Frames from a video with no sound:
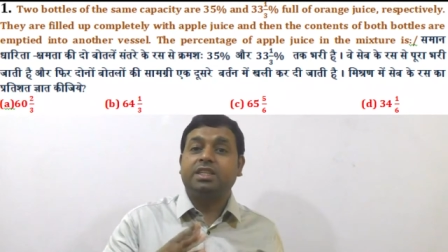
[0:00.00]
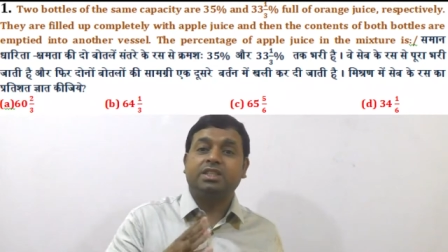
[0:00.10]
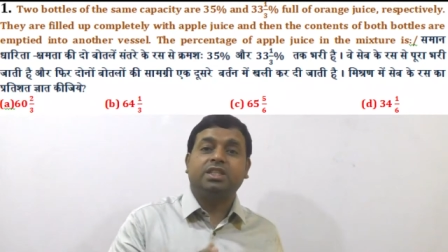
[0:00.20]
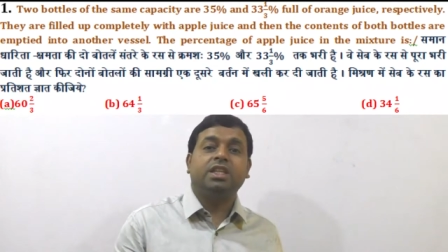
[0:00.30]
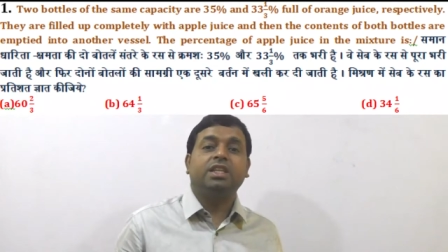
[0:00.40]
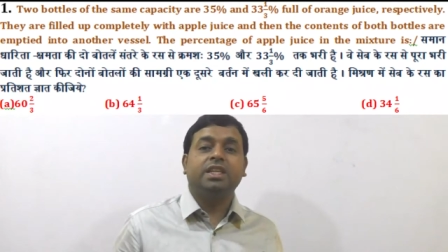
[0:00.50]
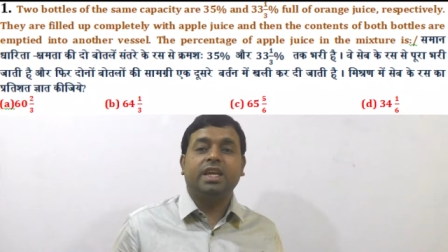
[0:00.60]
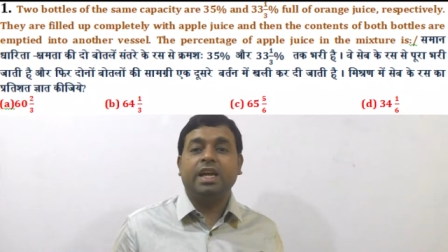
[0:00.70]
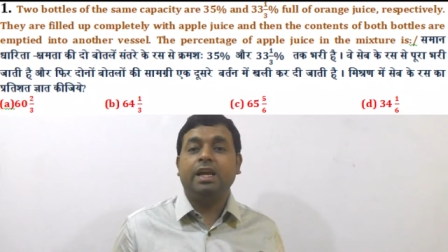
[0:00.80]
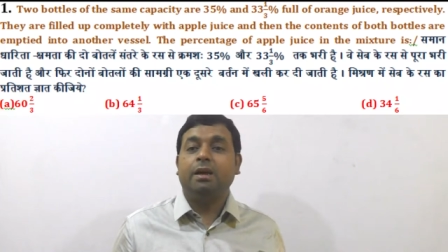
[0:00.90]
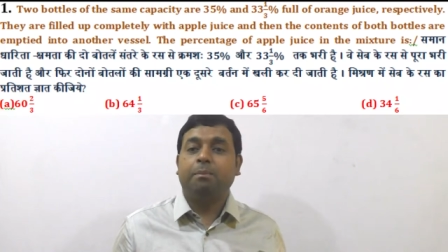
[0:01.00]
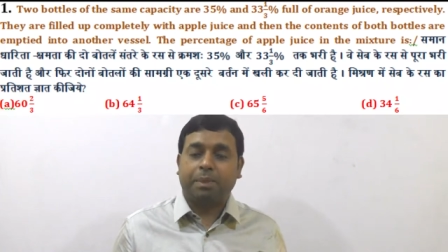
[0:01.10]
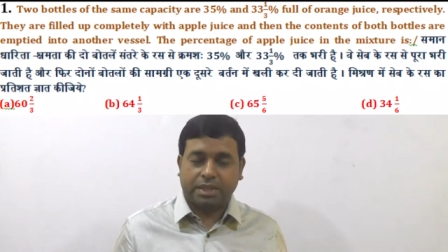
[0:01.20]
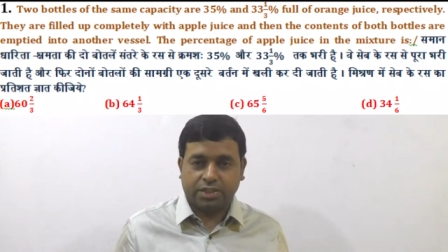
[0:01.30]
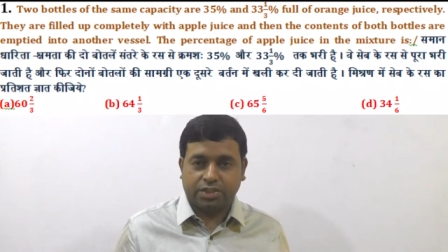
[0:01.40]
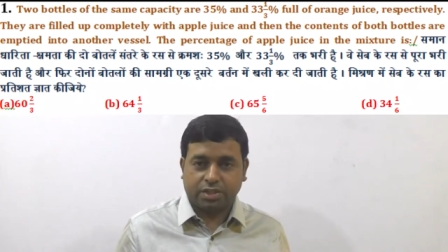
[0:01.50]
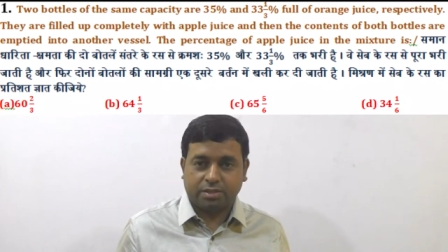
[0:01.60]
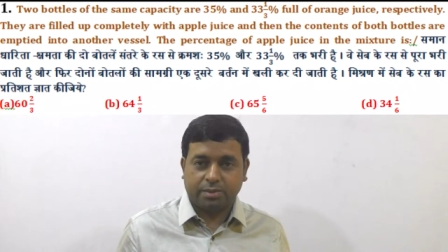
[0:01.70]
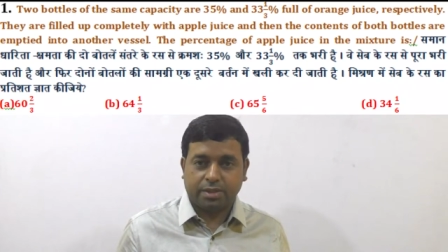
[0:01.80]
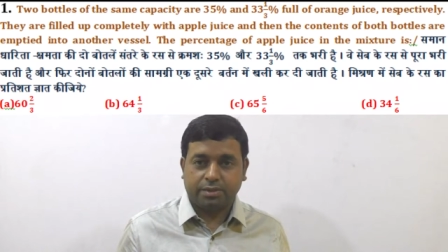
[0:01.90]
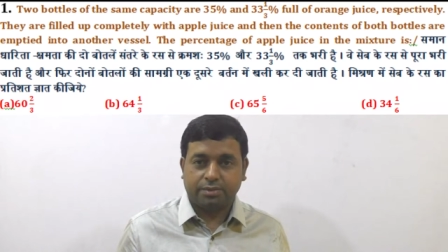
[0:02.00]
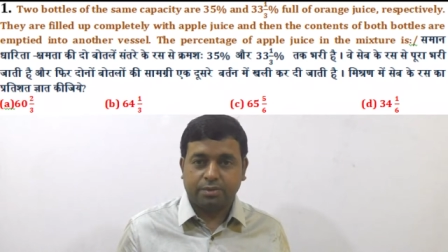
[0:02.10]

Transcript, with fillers: कितनी है प्रतिशत में